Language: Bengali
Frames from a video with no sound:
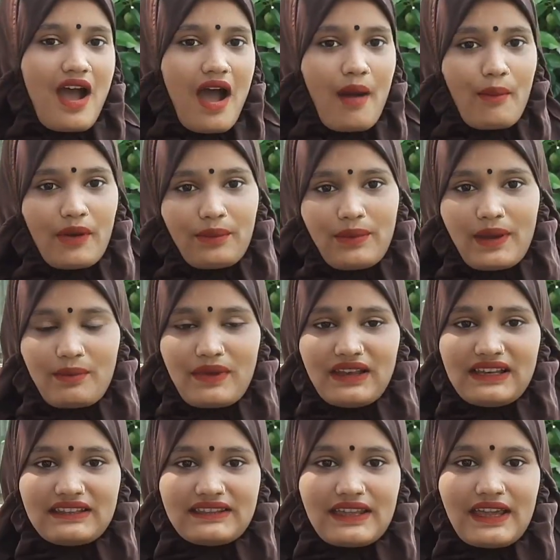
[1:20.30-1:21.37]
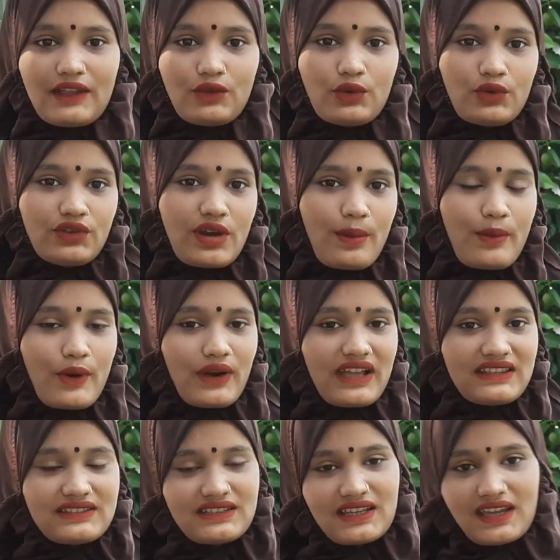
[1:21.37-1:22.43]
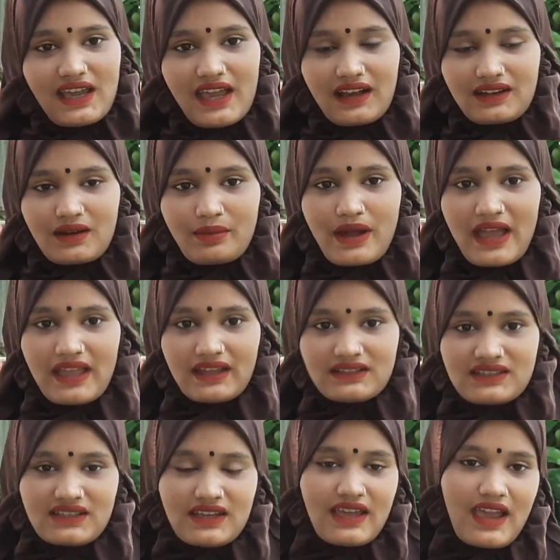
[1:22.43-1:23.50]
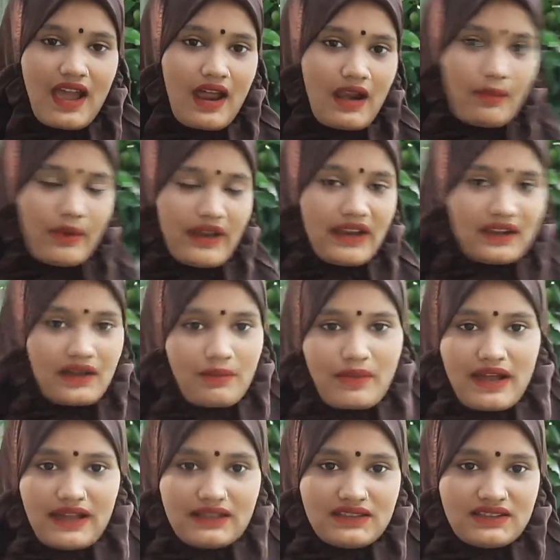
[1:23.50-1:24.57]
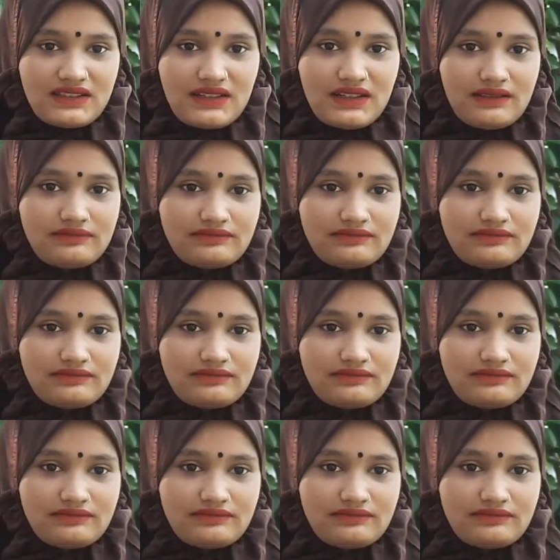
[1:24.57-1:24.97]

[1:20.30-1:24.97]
আমার ফ্যামিলিতে দুইটা বোন আছে একটা ভাই আছে আর আমার একটা মা আছে